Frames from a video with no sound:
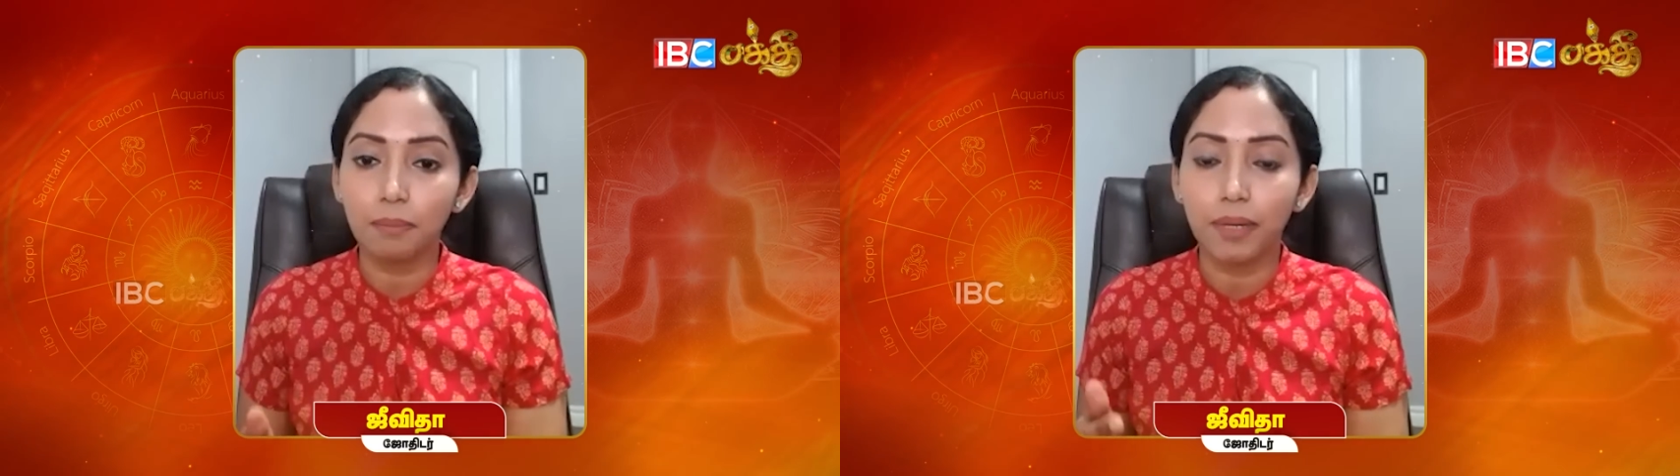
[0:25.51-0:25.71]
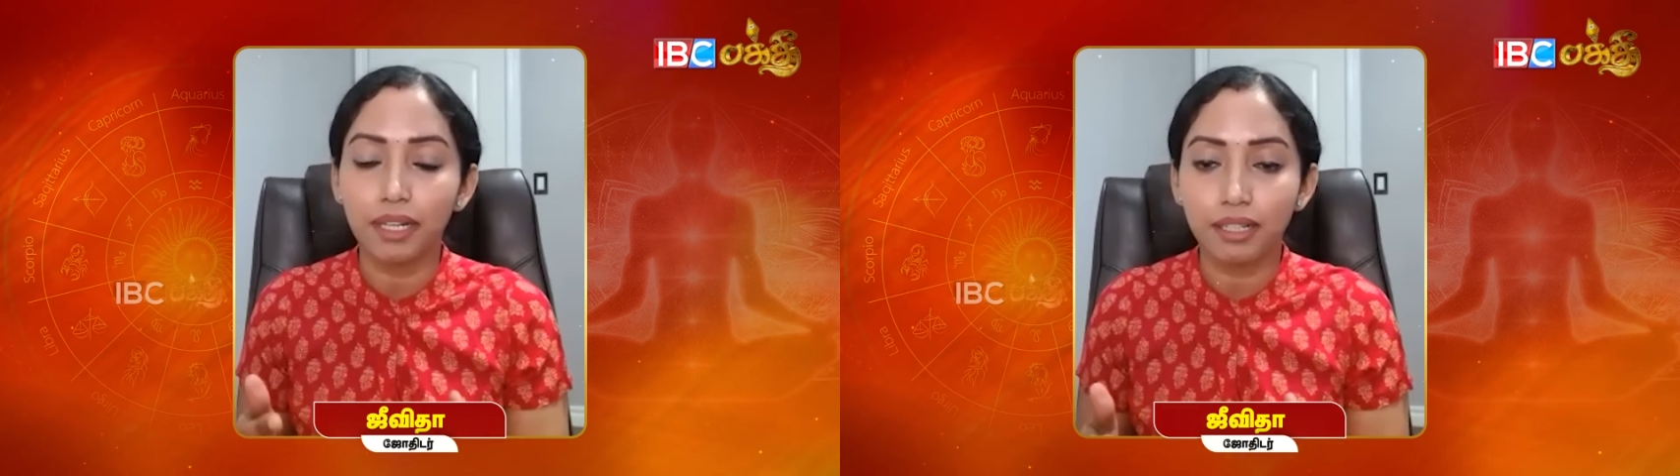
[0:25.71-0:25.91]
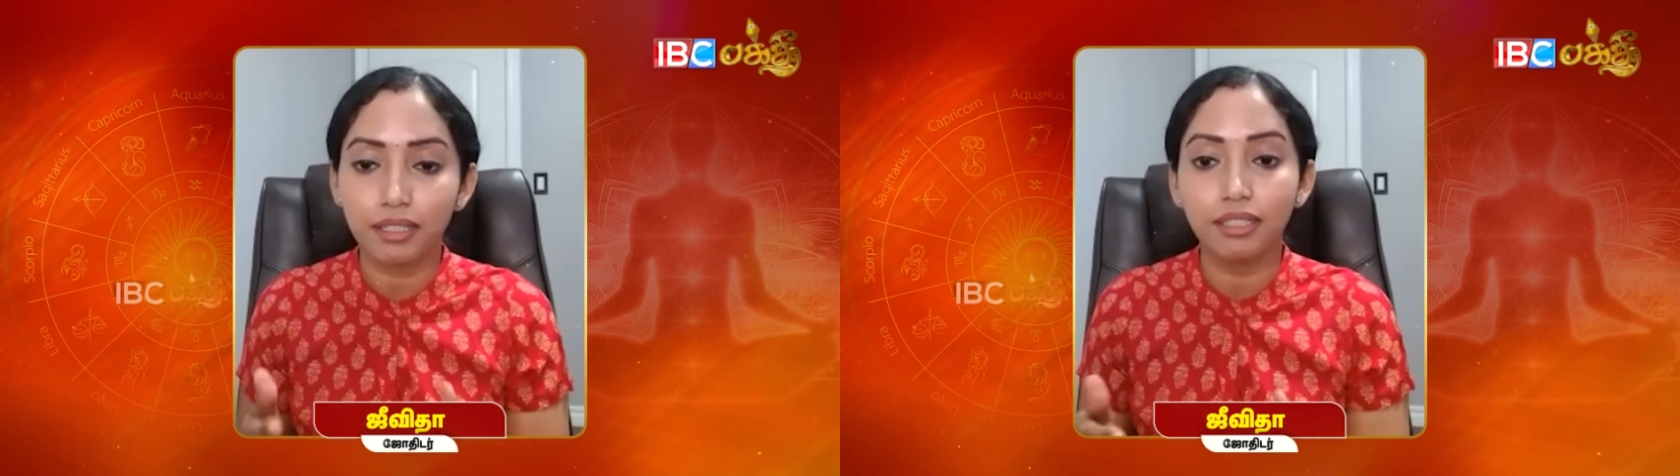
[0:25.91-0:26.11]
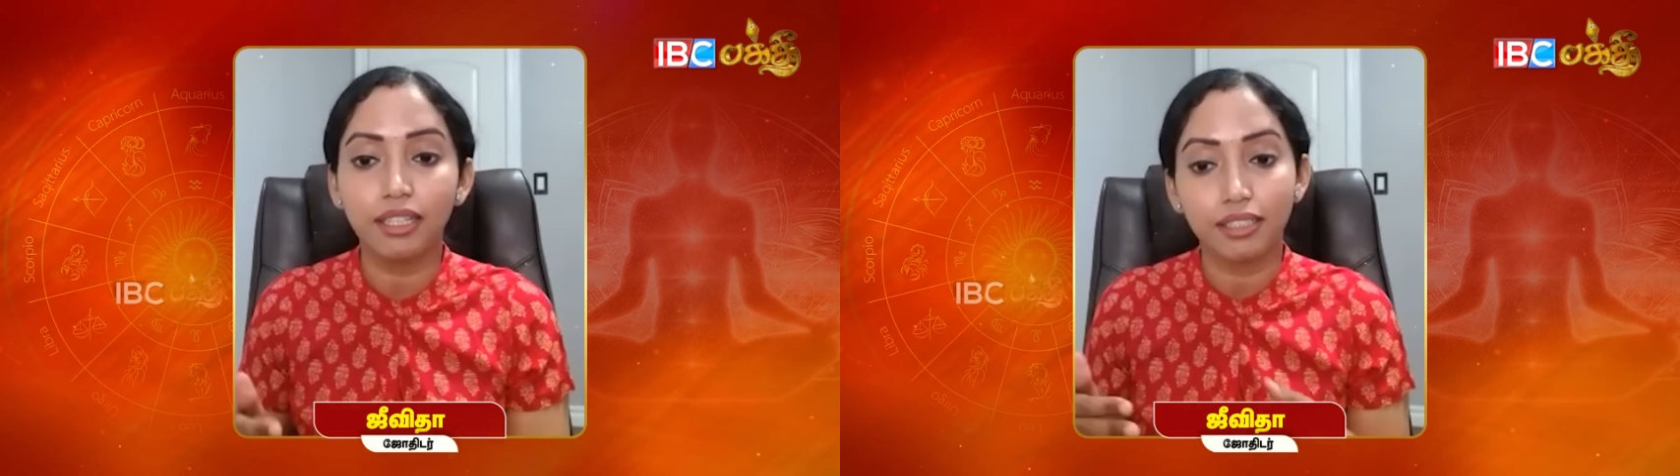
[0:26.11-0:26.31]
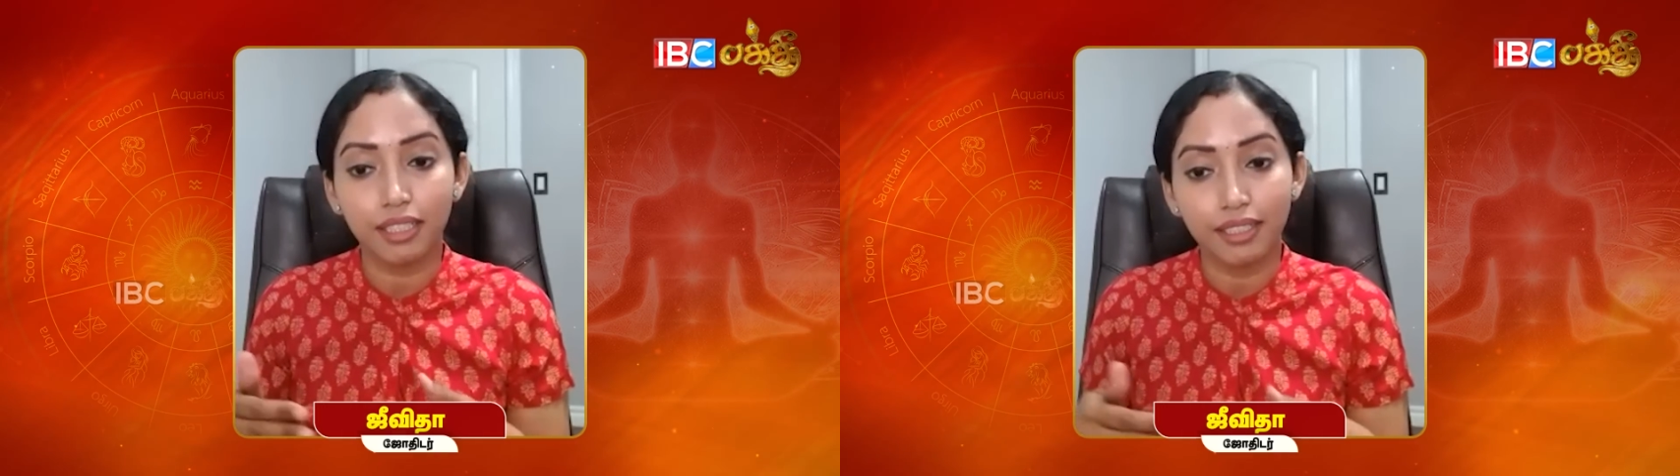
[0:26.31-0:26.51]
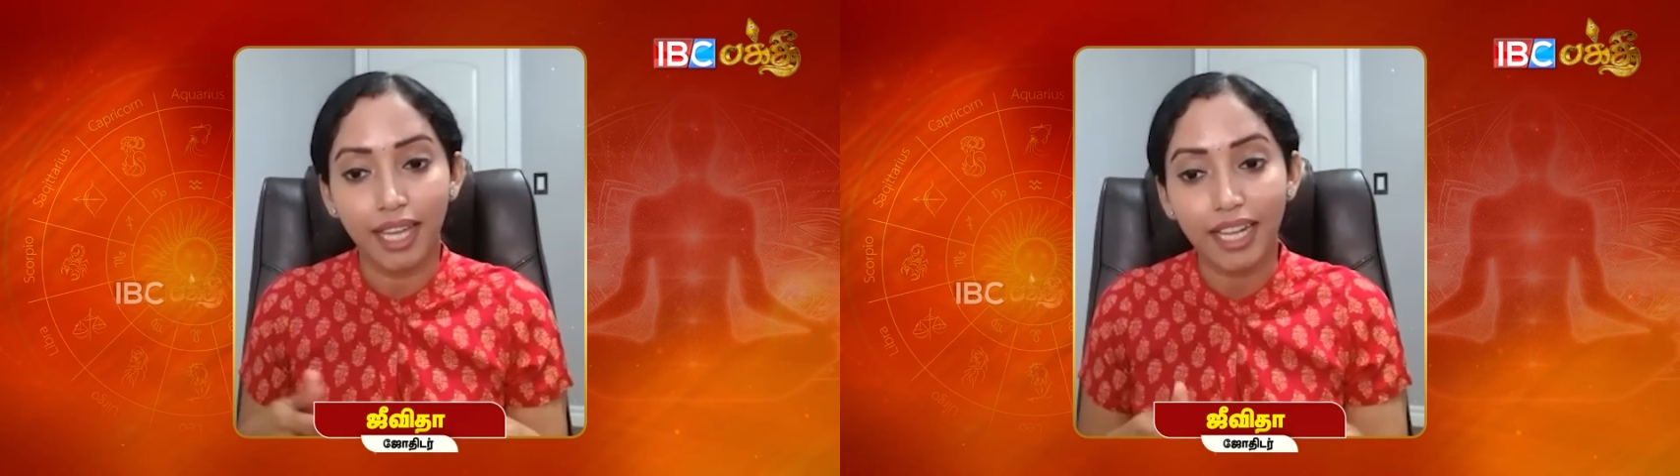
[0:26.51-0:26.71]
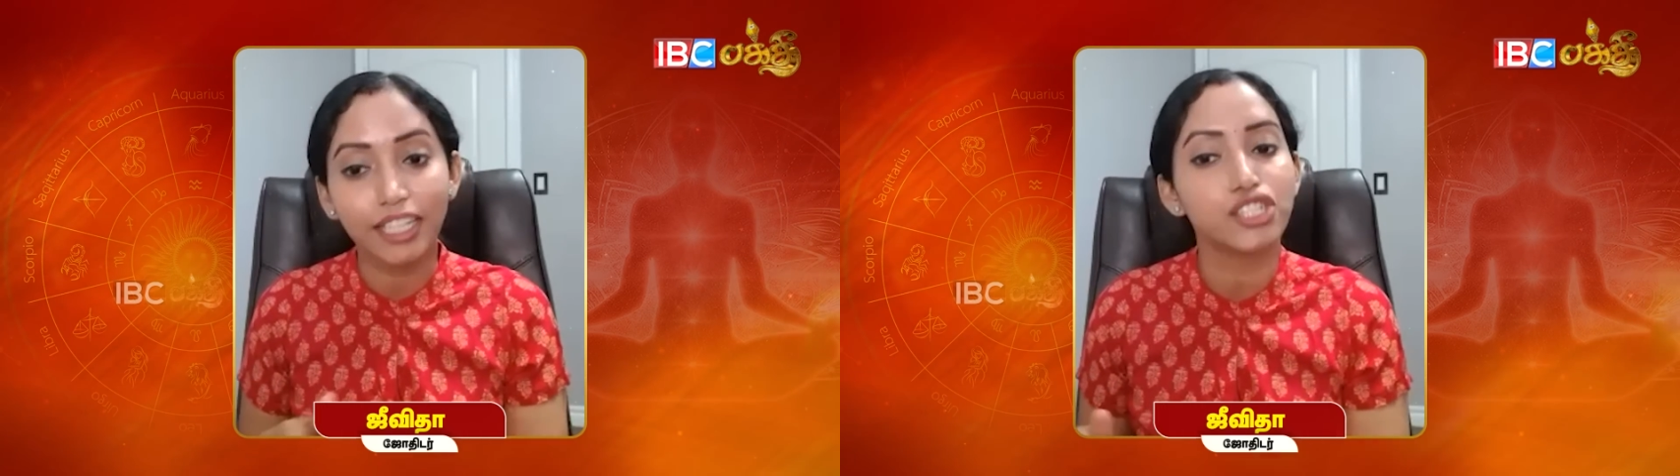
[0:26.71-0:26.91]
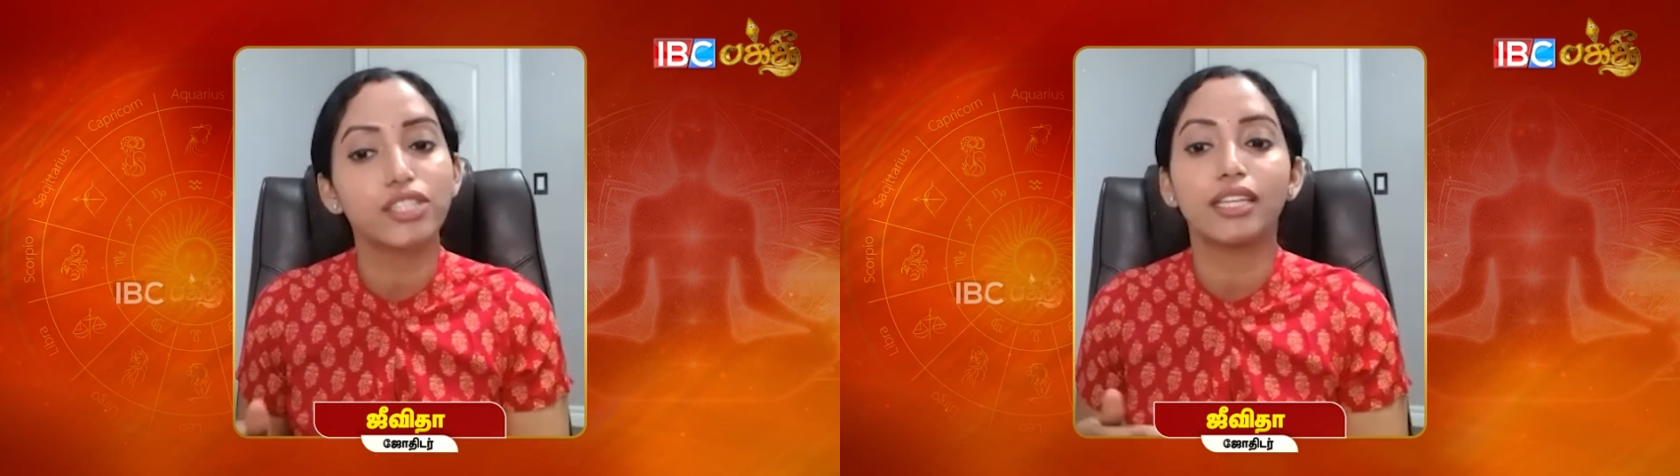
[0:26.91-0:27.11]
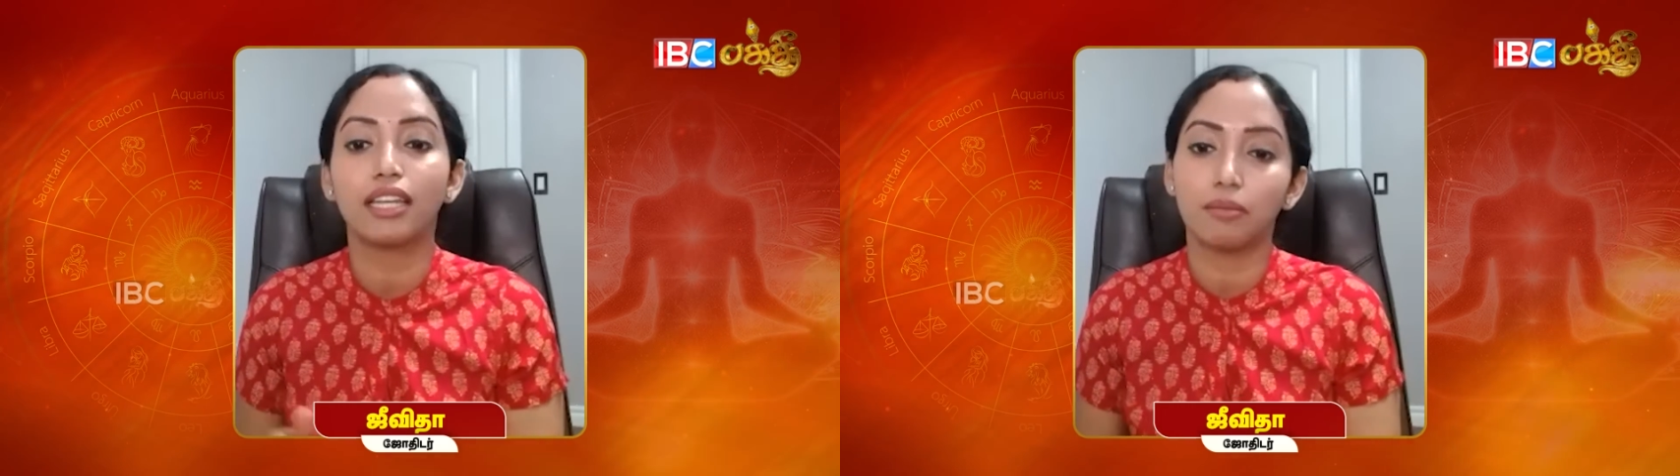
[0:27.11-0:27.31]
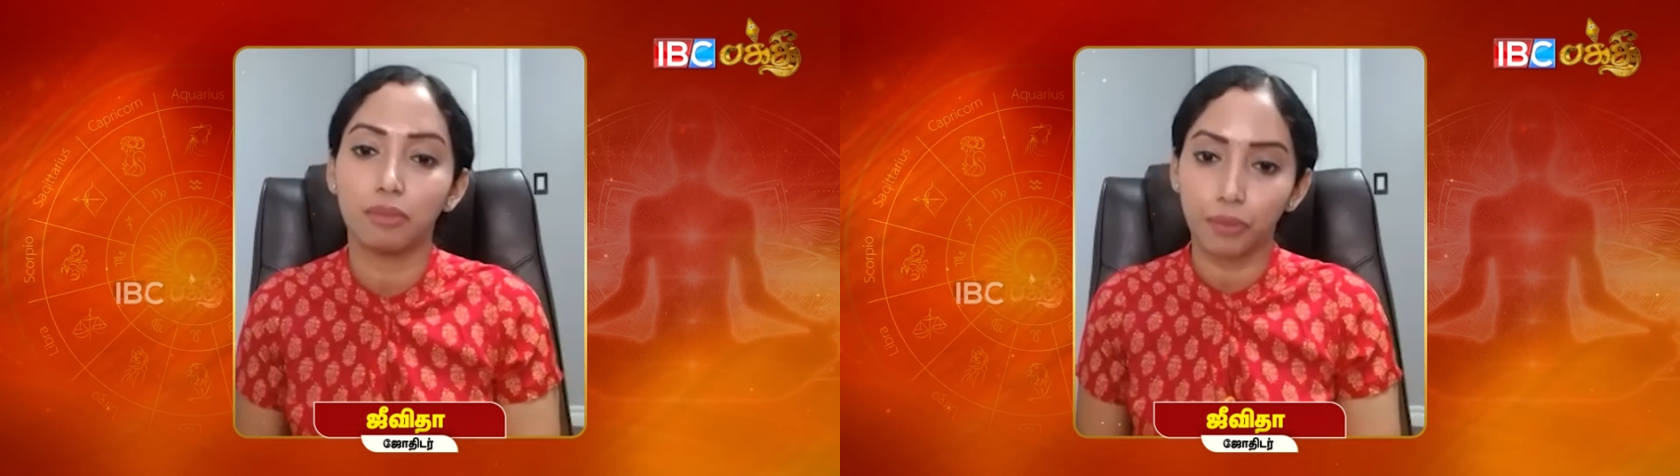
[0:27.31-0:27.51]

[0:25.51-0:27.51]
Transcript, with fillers: பண்றதுன்னு அந்த டைரக்ஷனே இல்லாம